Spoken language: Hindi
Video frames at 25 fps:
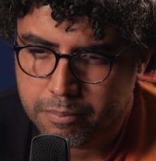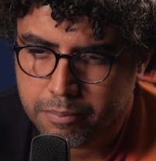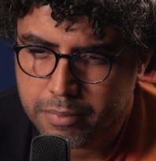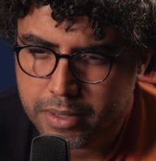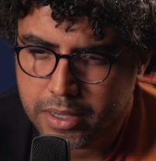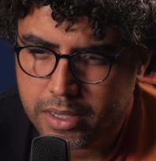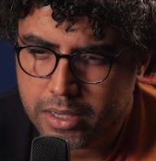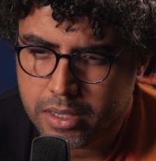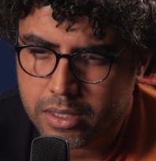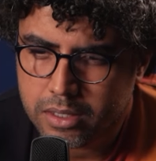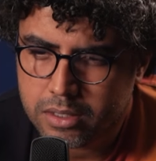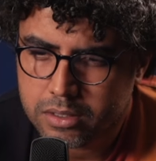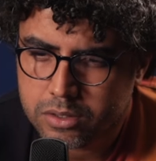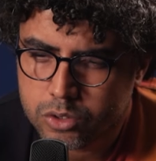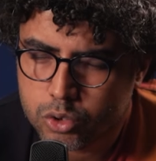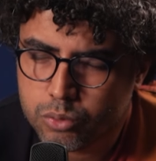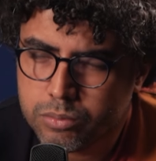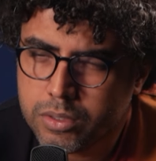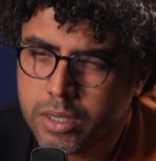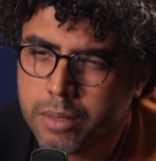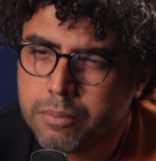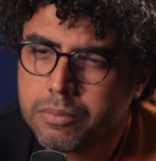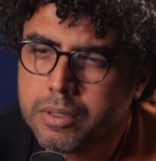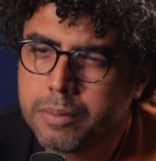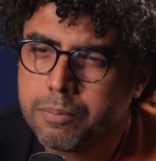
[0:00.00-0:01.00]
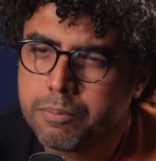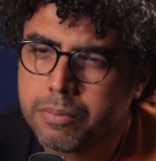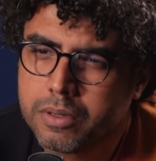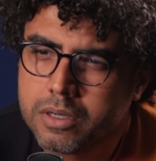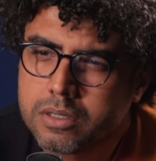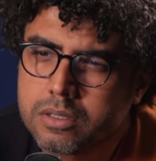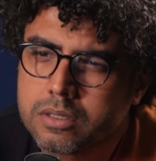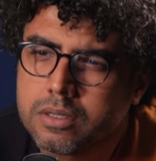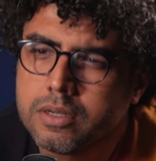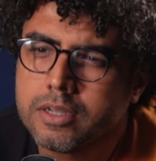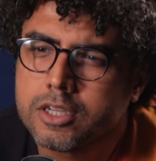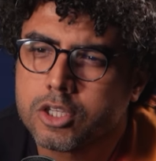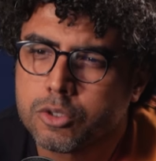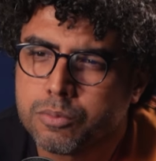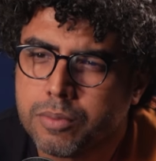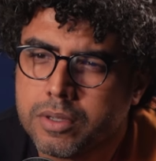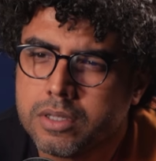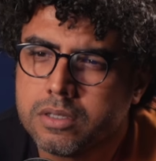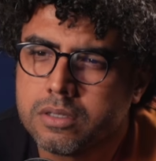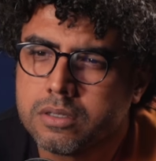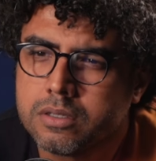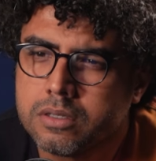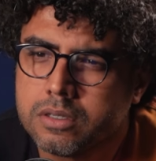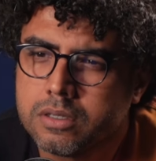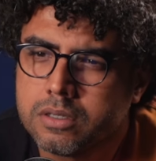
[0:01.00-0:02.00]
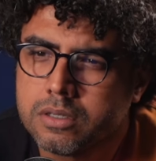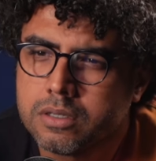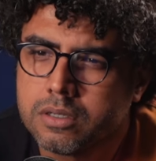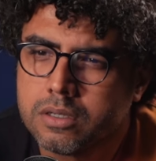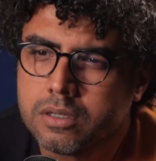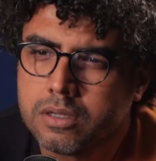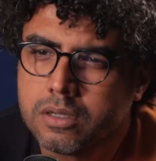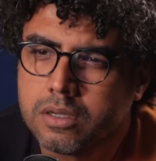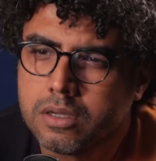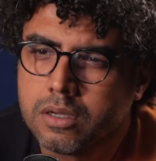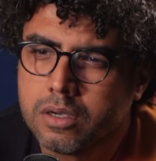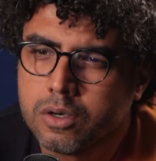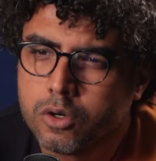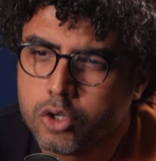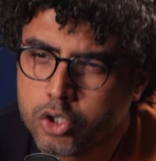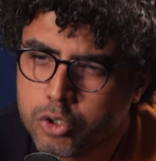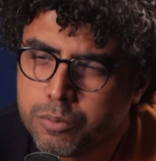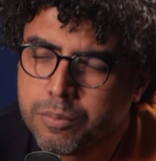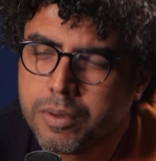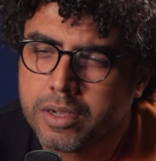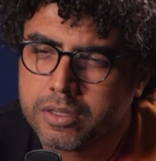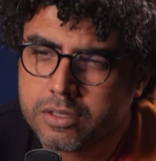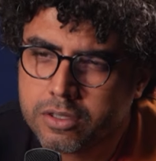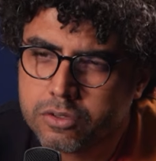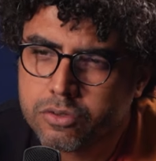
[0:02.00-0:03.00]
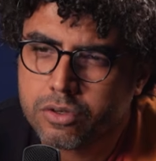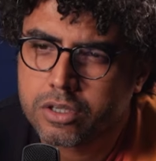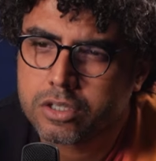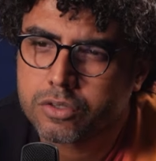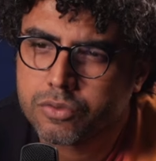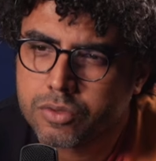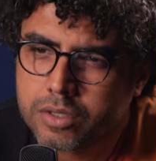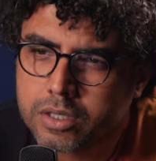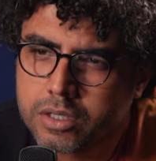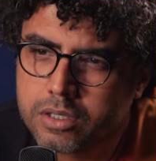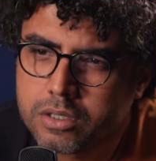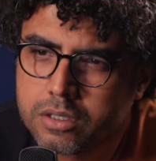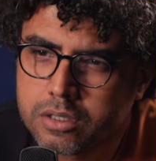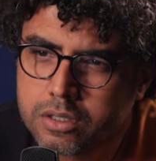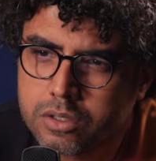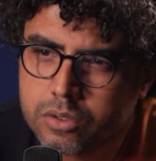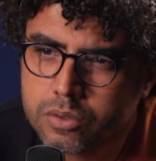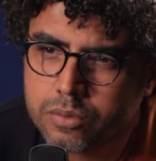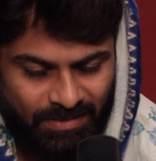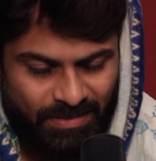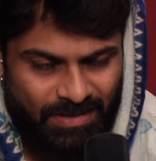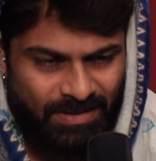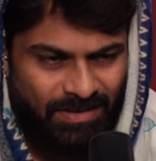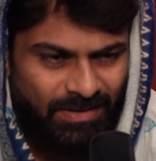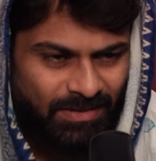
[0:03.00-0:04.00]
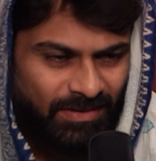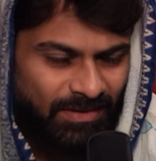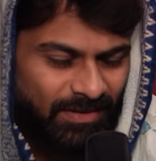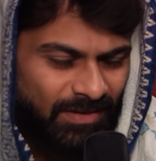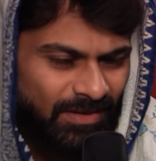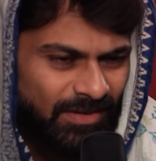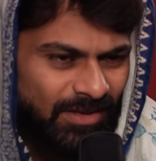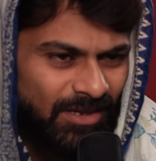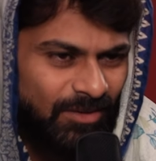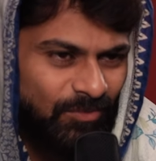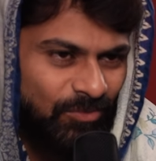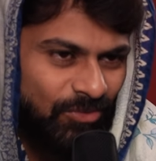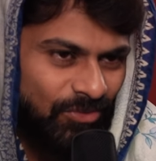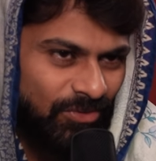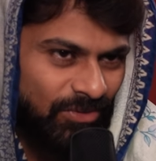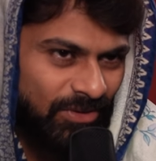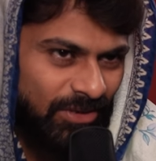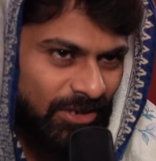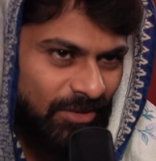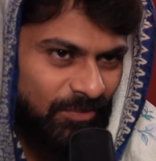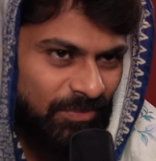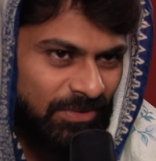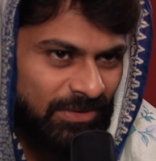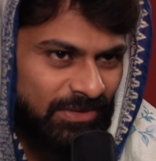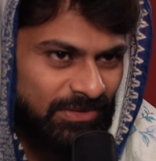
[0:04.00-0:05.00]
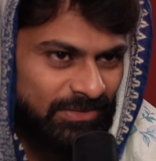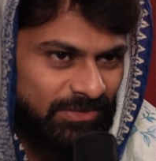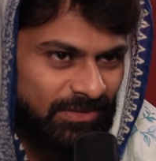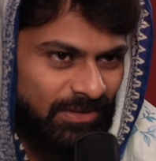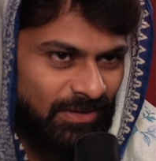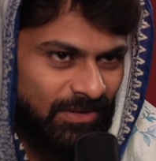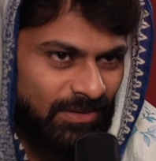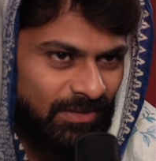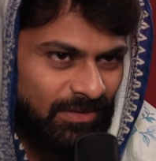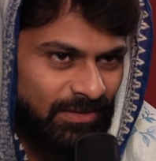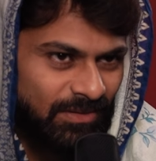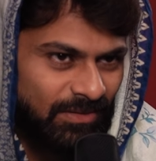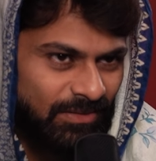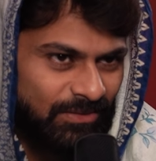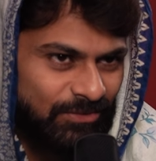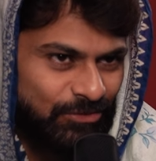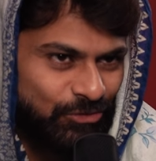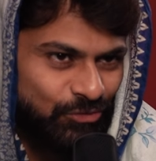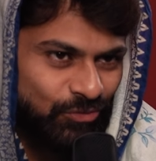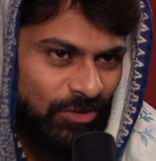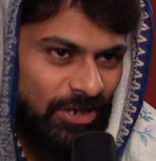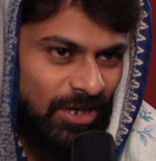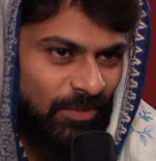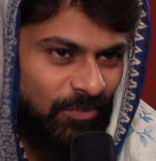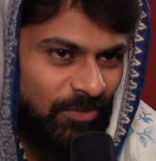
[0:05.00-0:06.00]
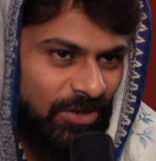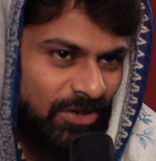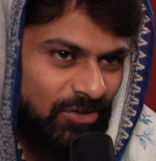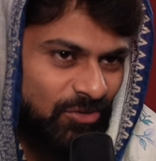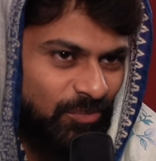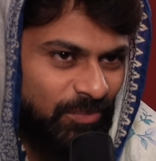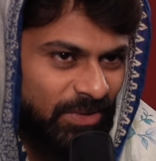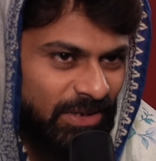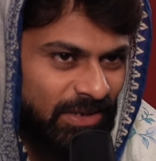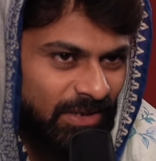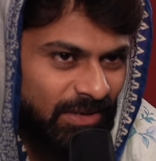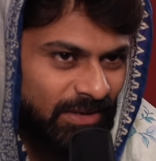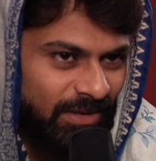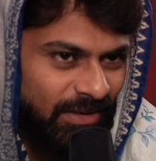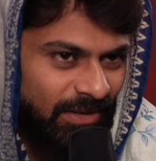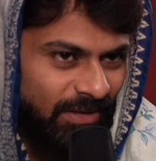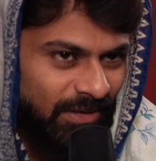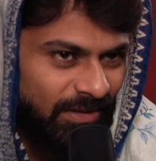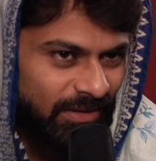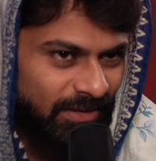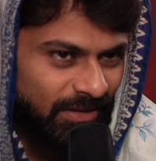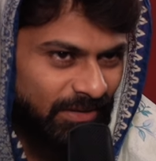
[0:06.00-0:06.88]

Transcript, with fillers: मैं तुम्हें अपने पर्सनल एक्सपेंस से कुछ पैसे ट्रांसफ़र कर देता हूँ ये क्या बोल रहे हैं पर्सनल जो आपका मेरा नहीं